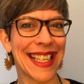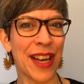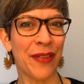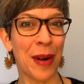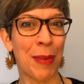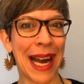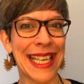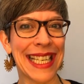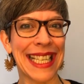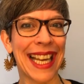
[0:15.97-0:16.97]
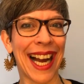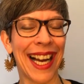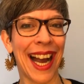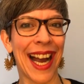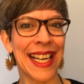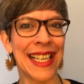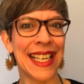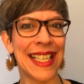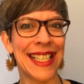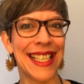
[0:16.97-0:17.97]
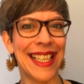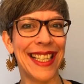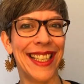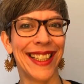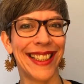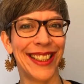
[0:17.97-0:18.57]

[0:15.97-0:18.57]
sehr verbreiteten Krankheiten ist die